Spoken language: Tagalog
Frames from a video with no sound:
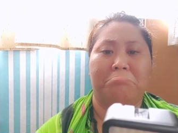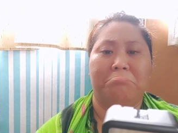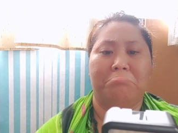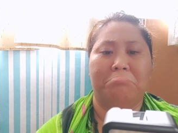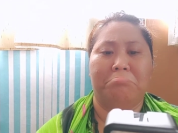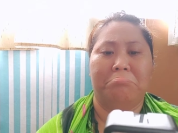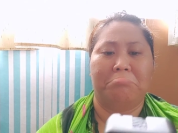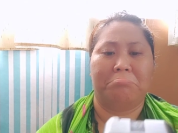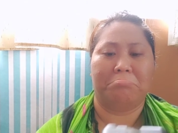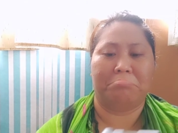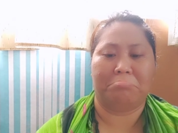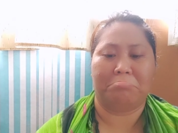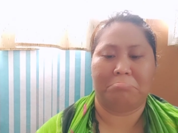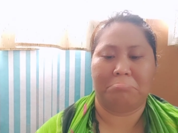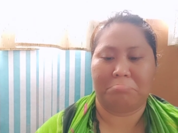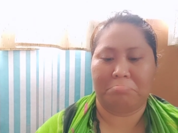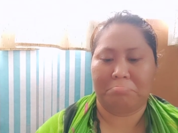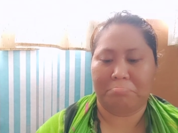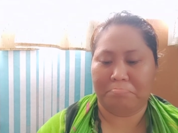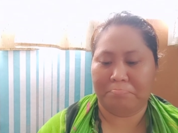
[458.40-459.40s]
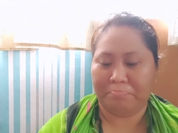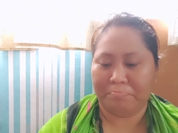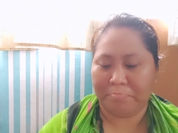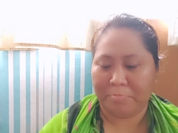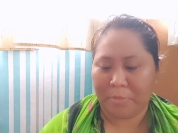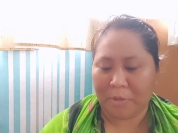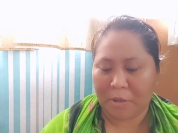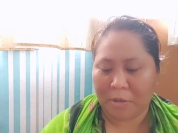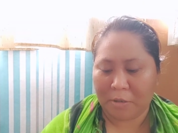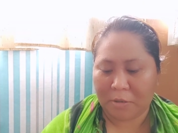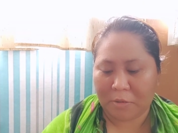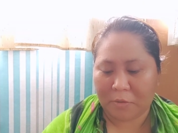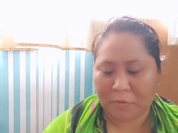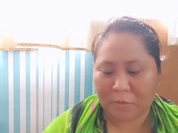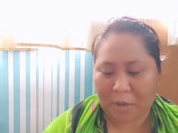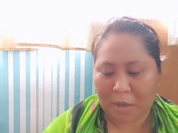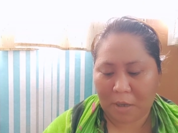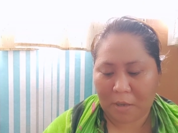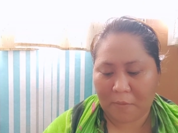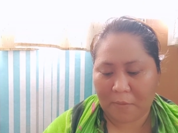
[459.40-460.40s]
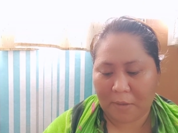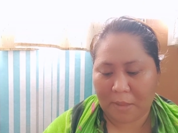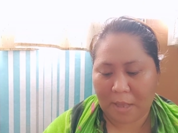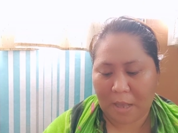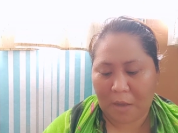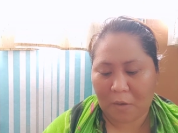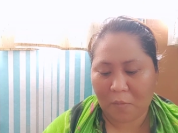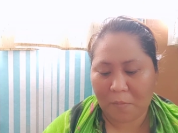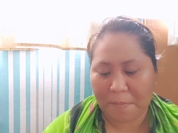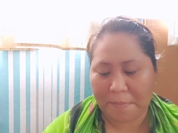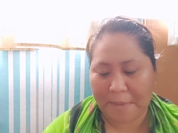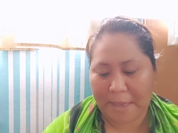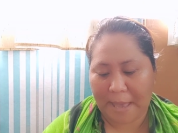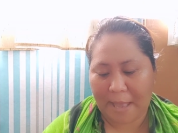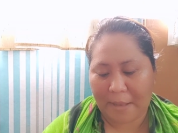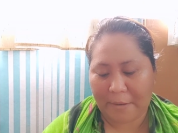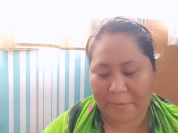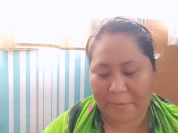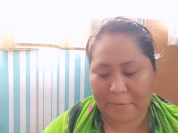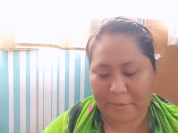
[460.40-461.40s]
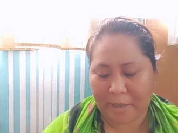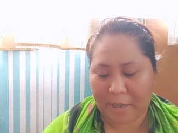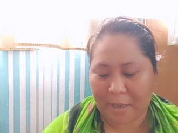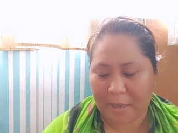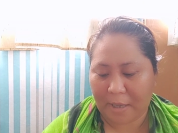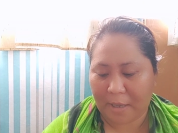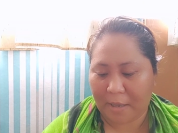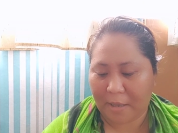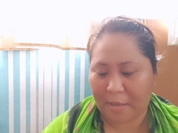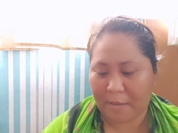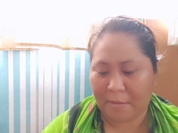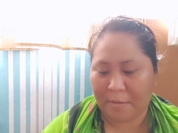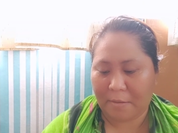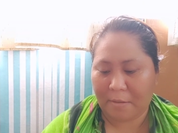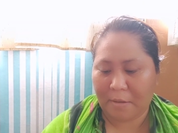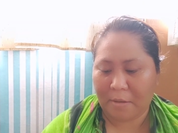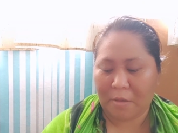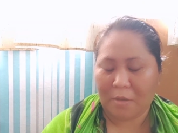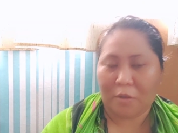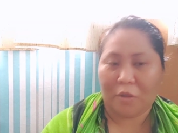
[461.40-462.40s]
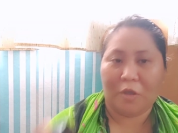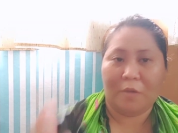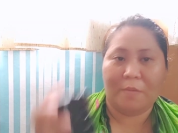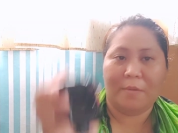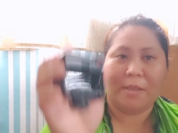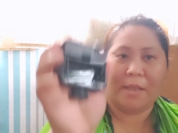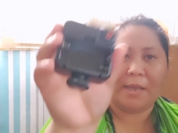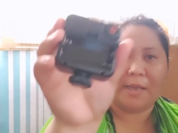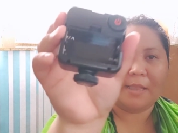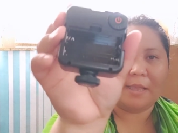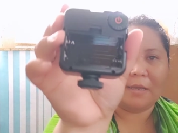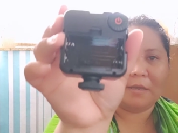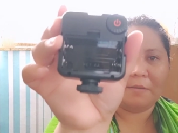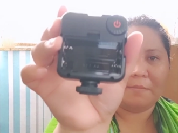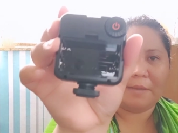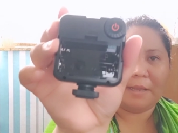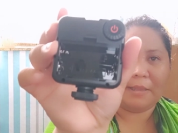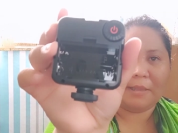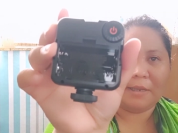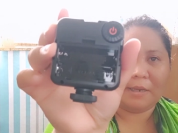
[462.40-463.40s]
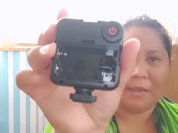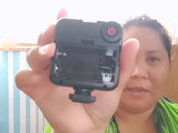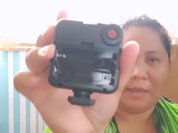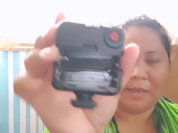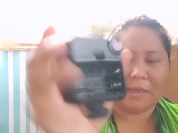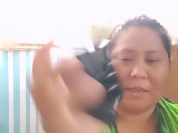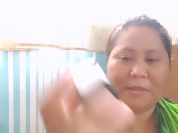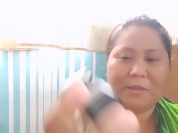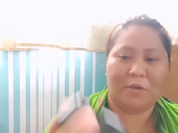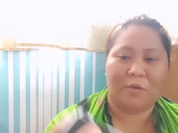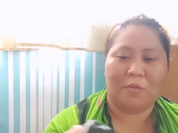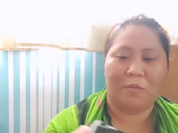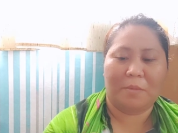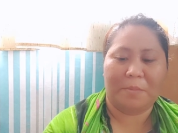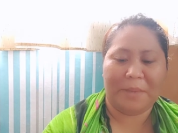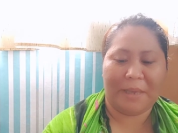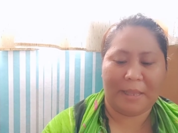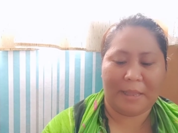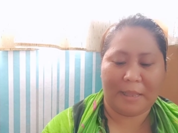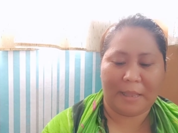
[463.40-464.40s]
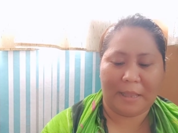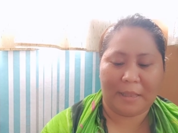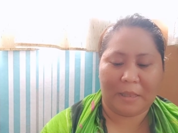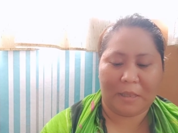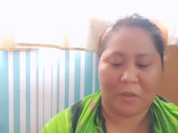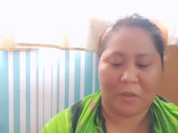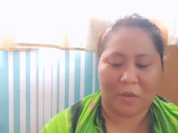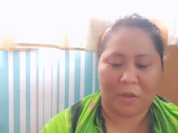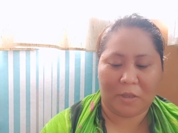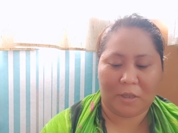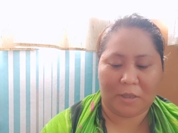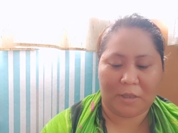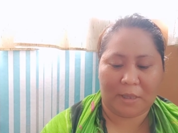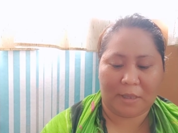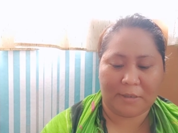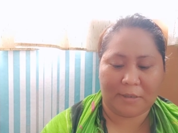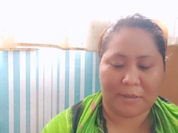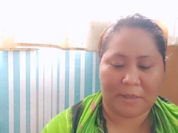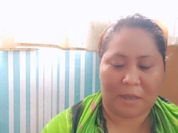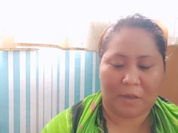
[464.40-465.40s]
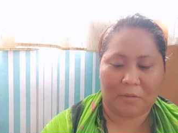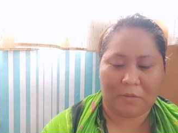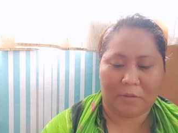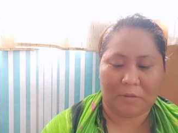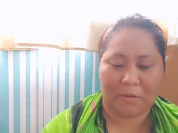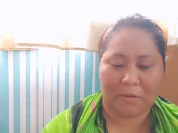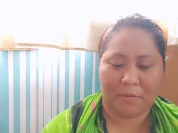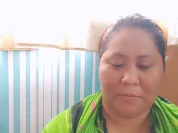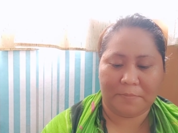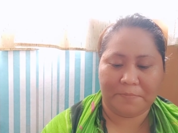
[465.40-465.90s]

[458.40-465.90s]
Hmm. So, dahil wala akong battery, double A lang yung battery niyan. So, mamaya na natin ito, ito test out.